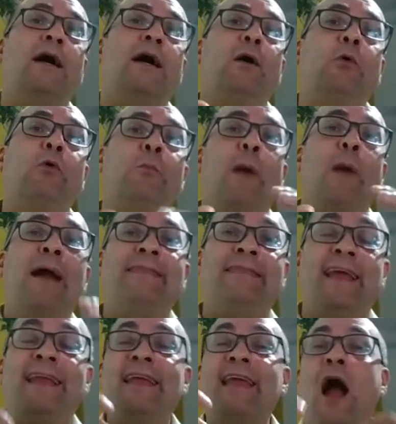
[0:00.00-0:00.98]
uh, o
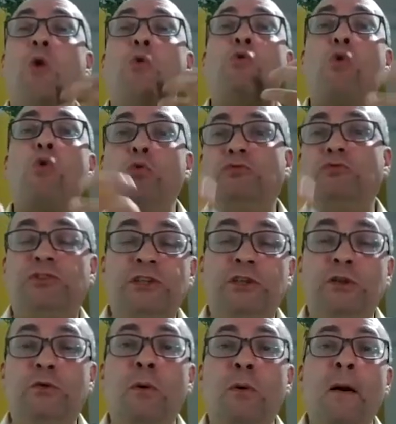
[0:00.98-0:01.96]
material
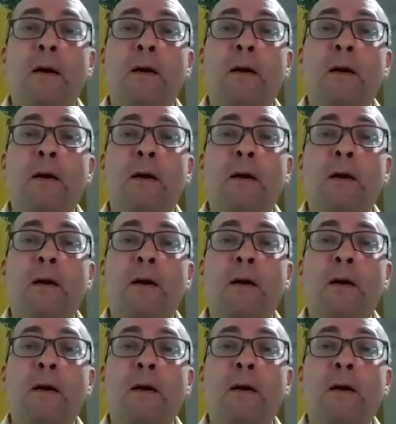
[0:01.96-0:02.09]
contigo,